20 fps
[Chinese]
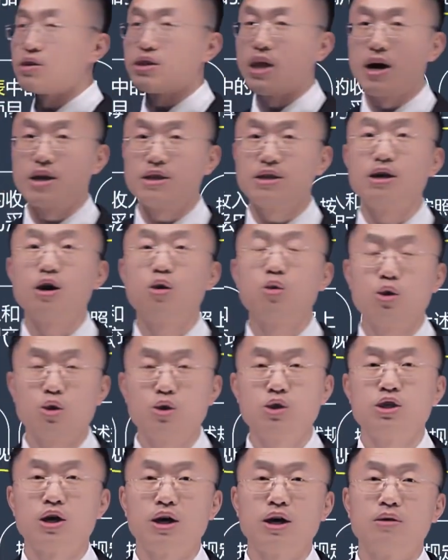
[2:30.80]
照哪一个汇
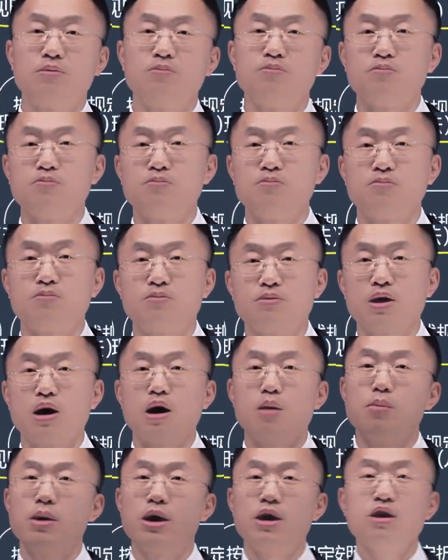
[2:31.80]
率折呀？
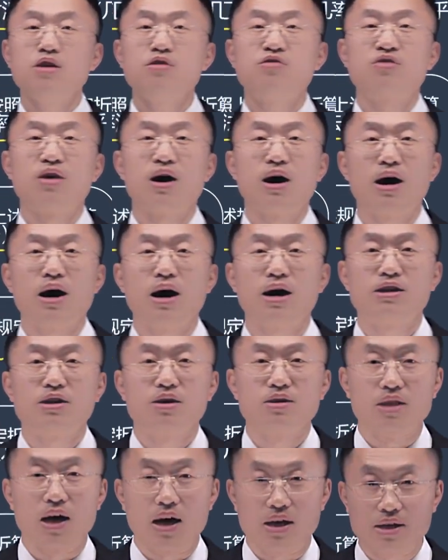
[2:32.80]
它没法按
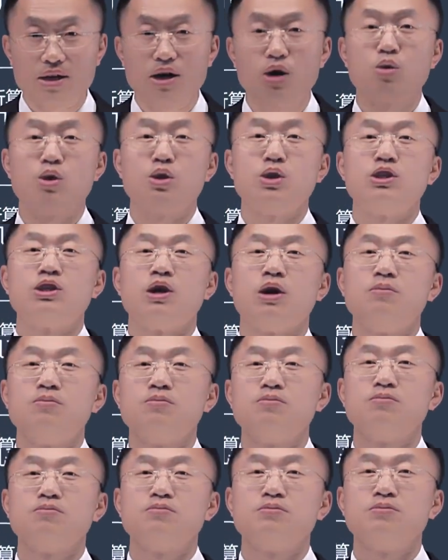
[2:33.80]
照哪一个汇率折，
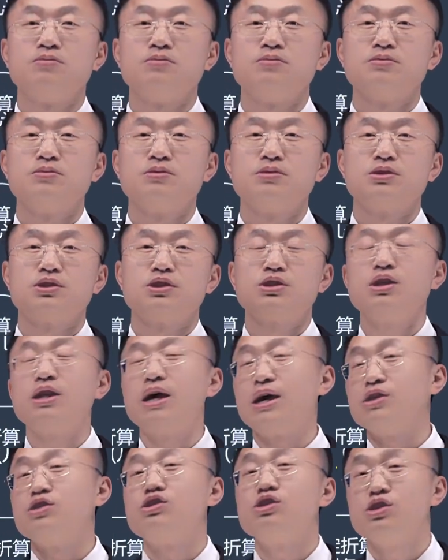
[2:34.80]
是
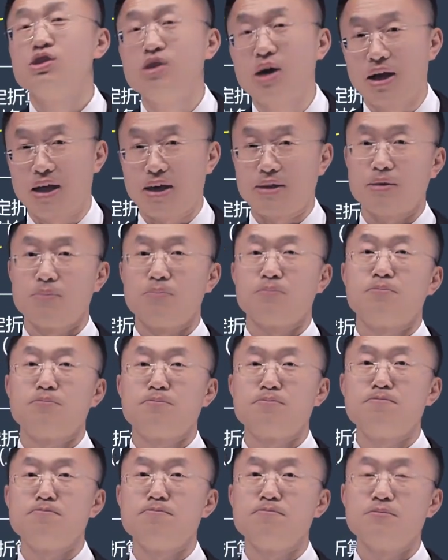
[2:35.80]
累积下来的。
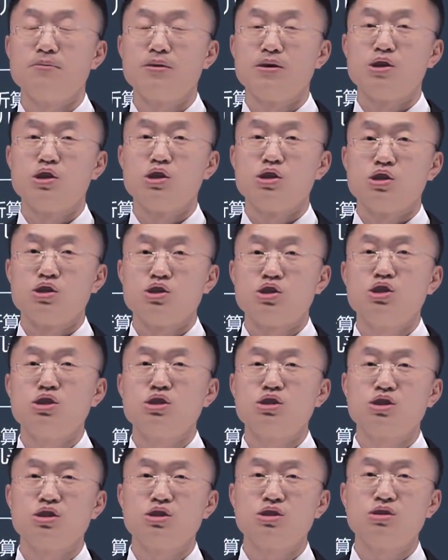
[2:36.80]

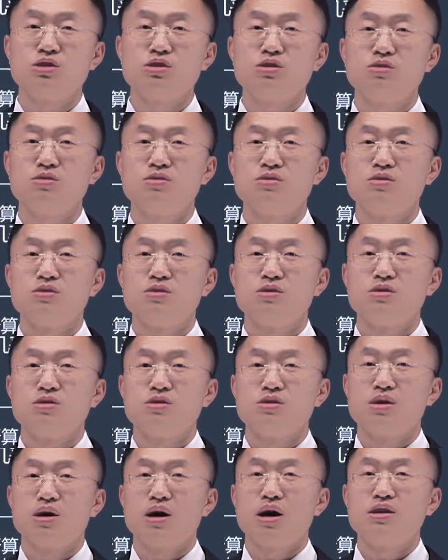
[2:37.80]
其实，
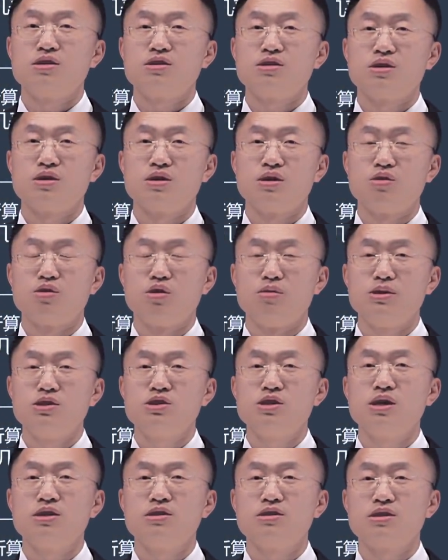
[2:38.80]
按照我们
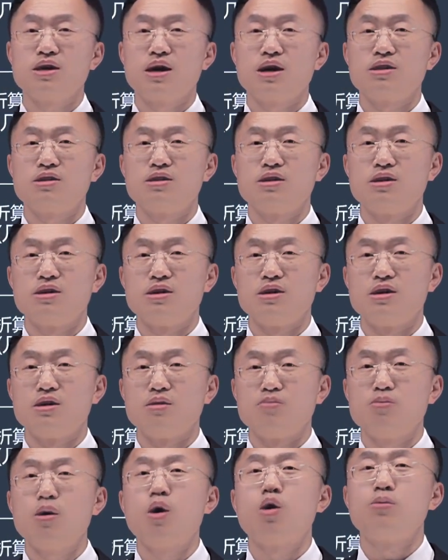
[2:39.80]
现在
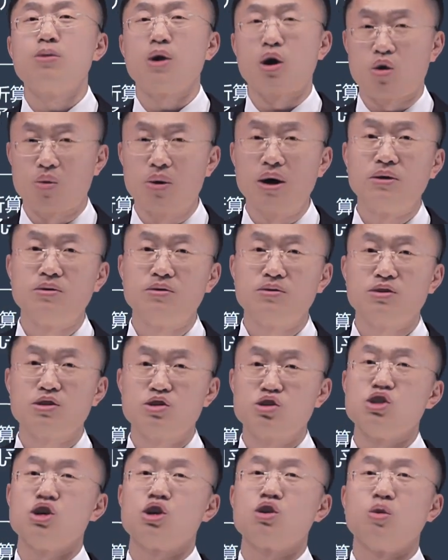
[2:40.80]
的报表啊
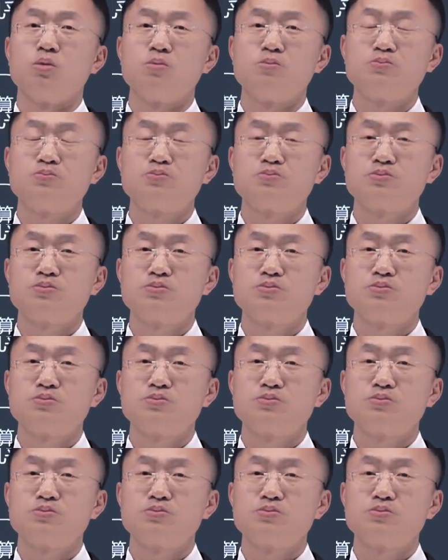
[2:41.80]
的结构